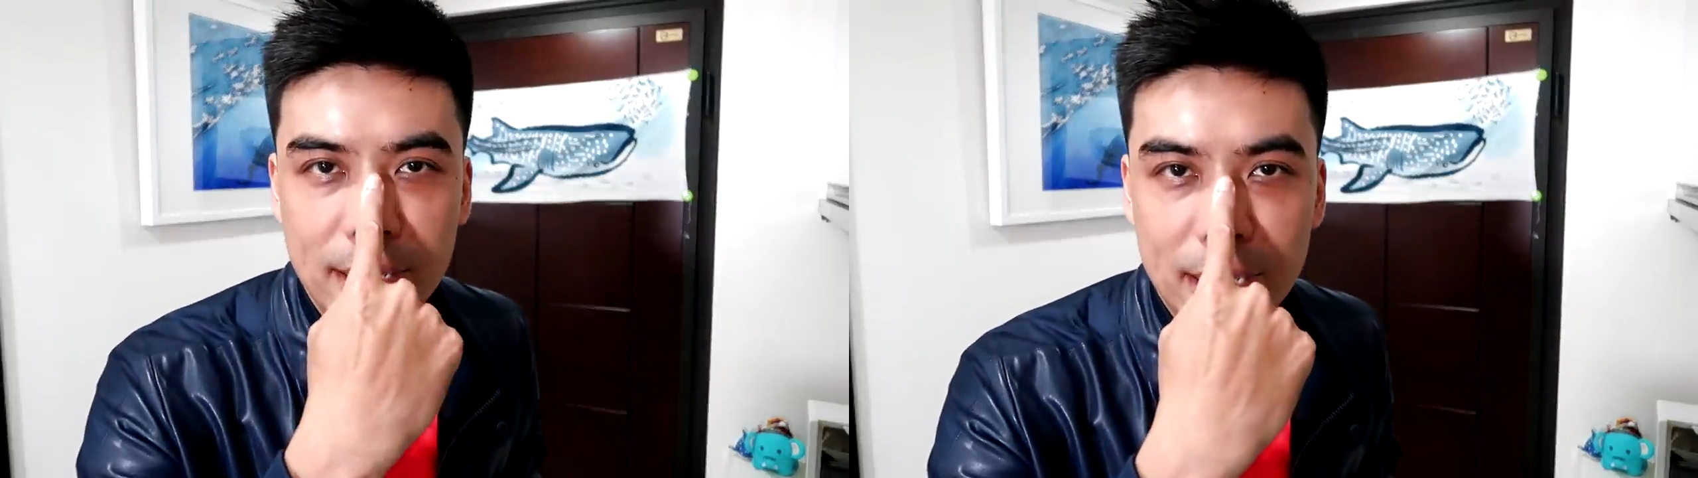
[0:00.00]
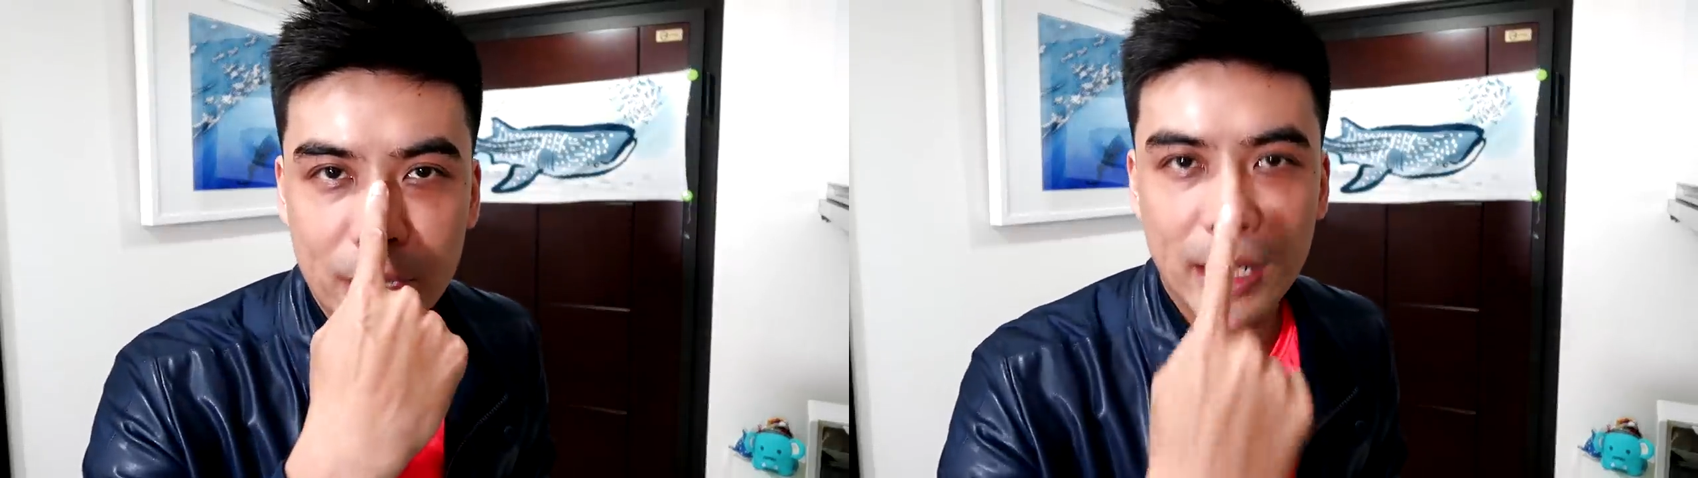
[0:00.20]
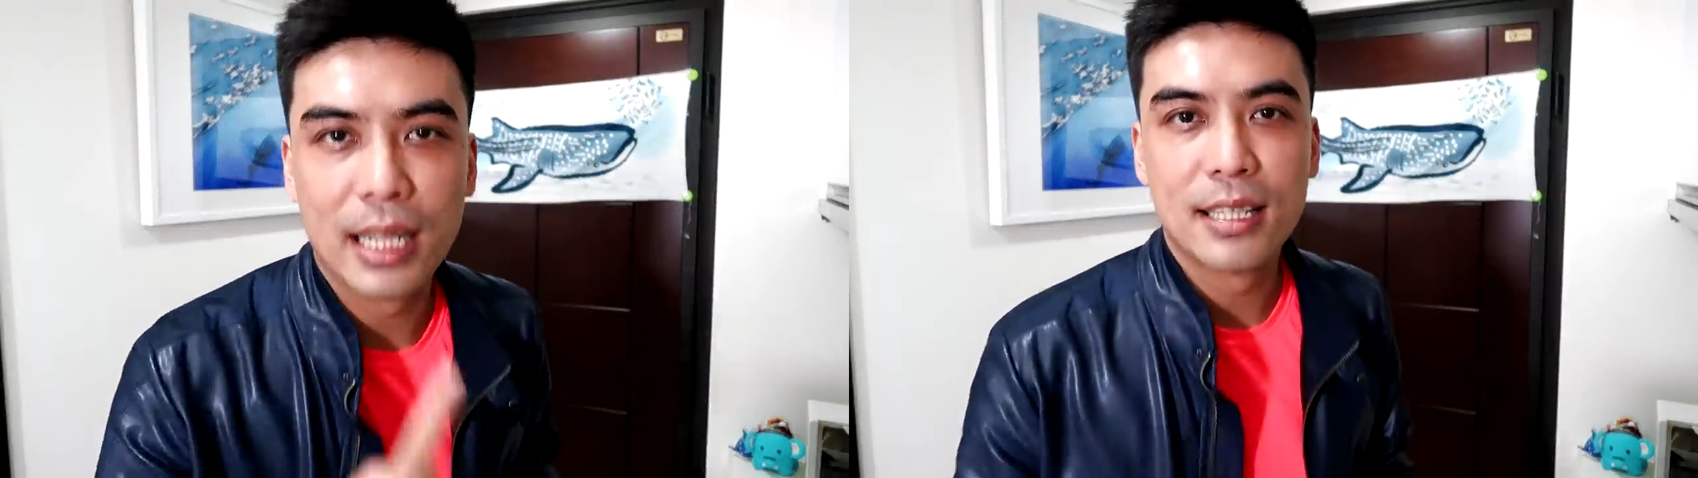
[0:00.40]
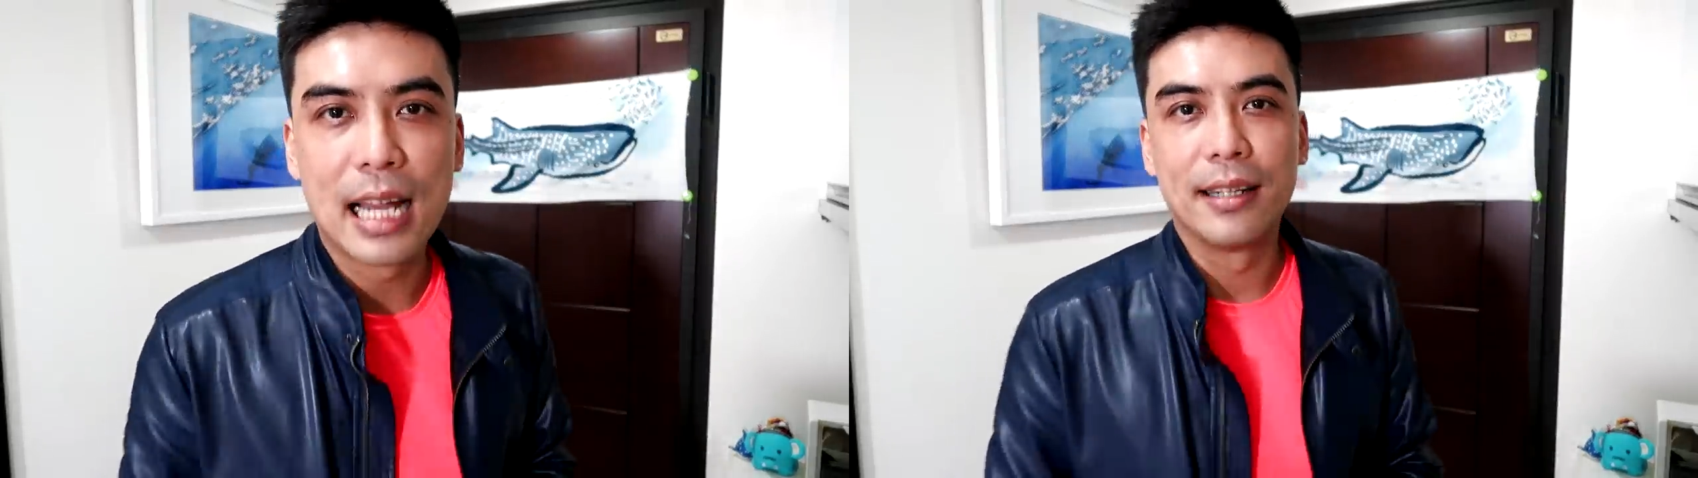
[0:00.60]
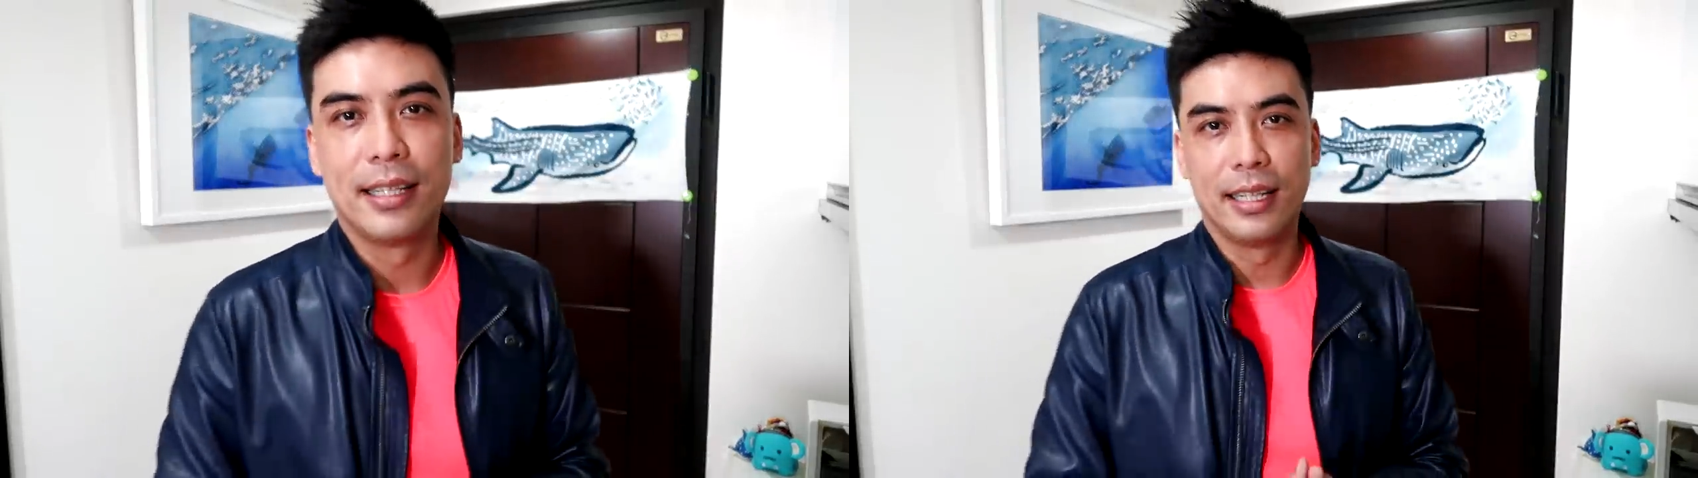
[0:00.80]
这样就可以
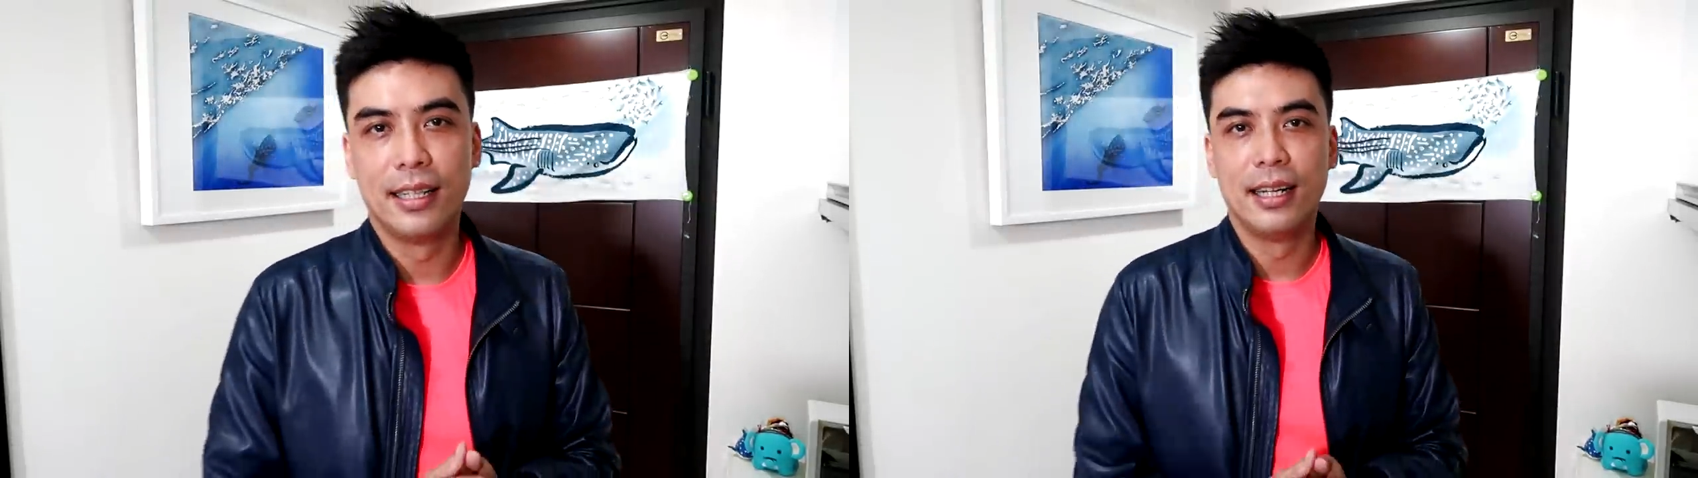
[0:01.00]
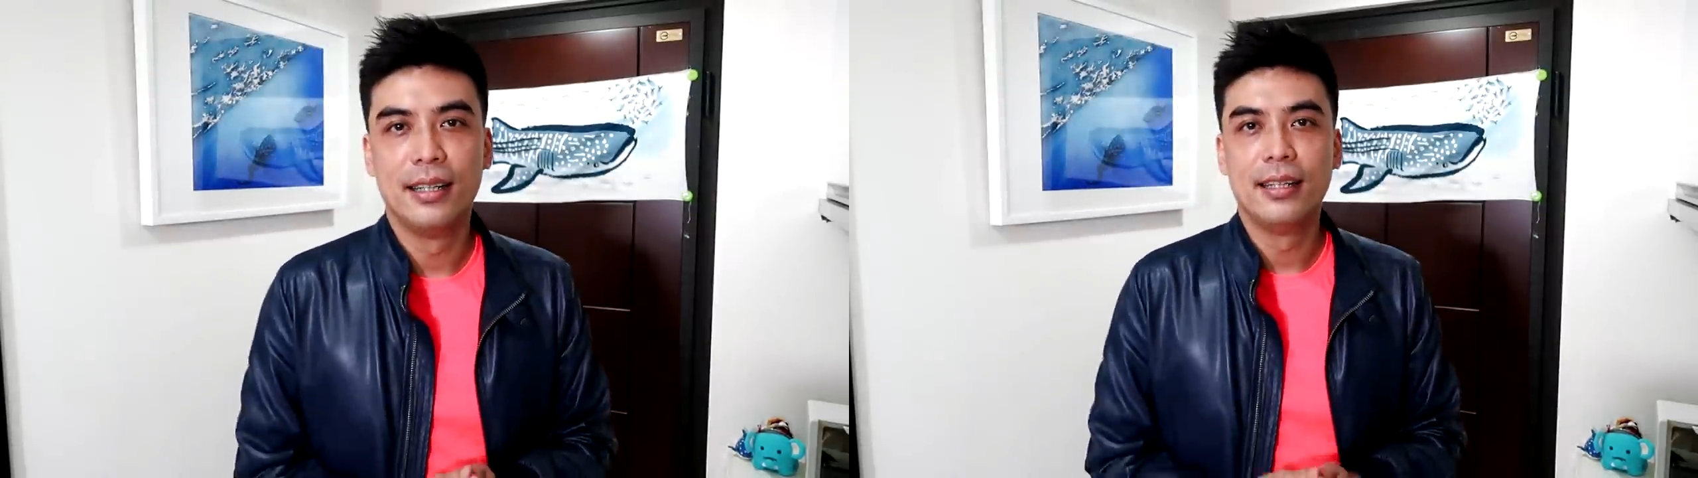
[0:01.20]
暂停了。